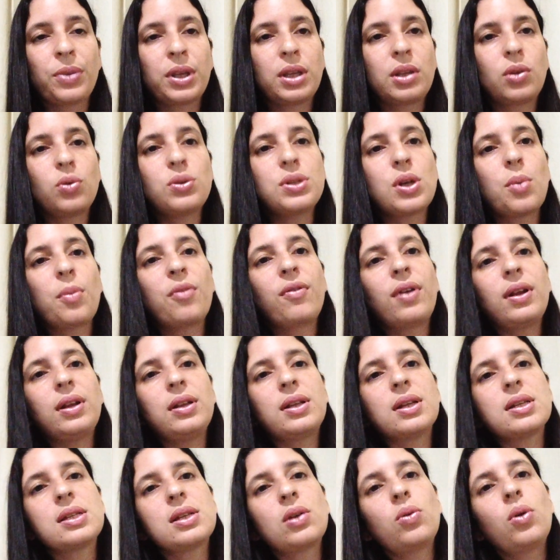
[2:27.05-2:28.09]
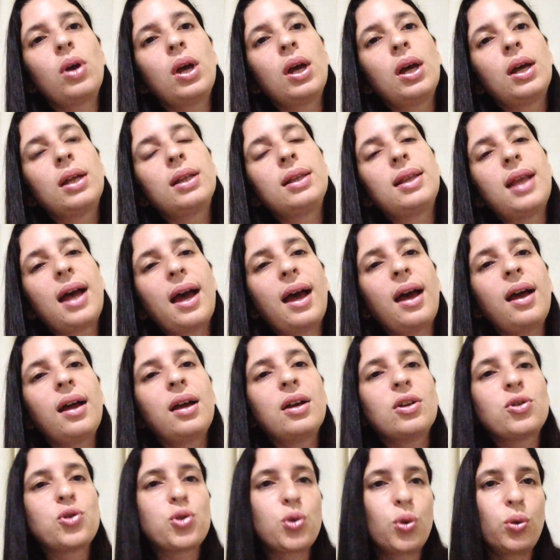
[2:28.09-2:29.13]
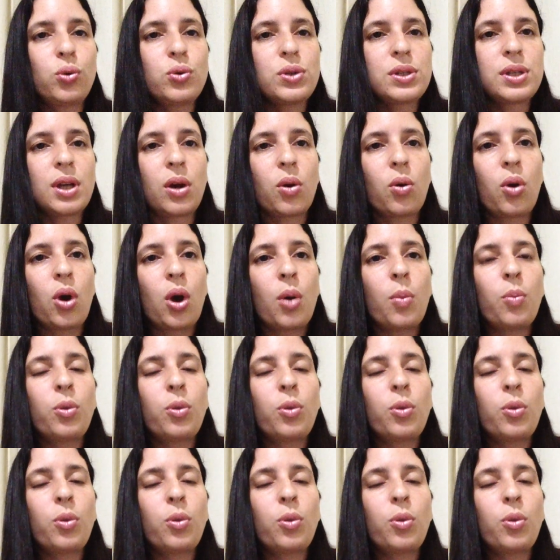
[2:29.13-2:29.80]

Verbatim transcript: Então isso é uma validação da solução.